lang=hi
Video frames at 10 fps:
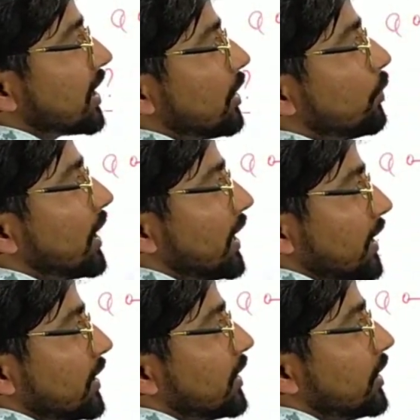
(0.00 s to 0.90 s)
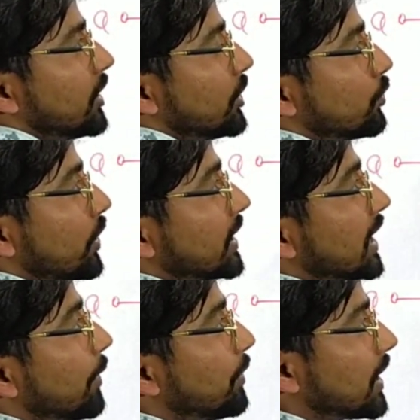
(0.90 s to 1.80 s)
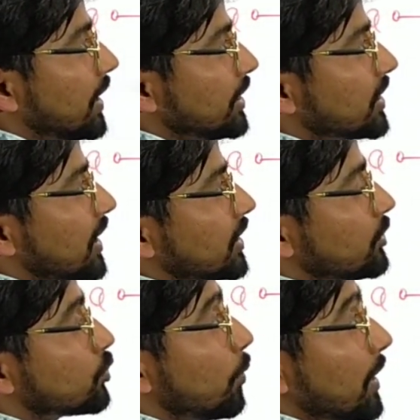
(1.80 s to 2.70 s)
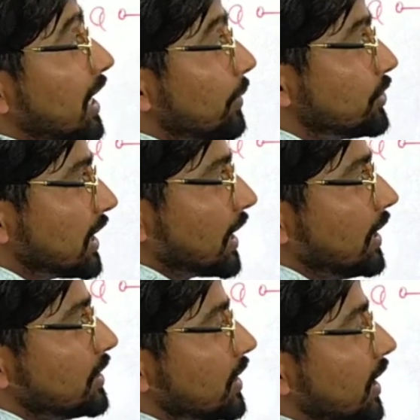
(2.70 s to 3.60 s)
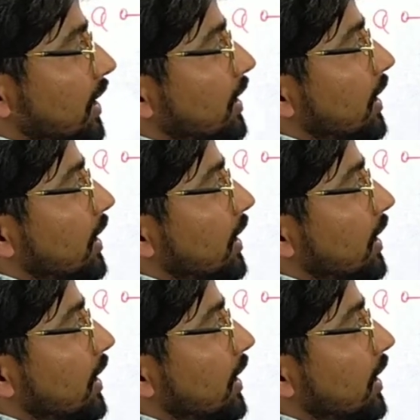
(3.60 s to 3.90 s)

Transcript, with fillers: लगा हुआ है तो एक यहाँ पे कंडीशन आती है उसको पहले आप चेक कर लीजिएगा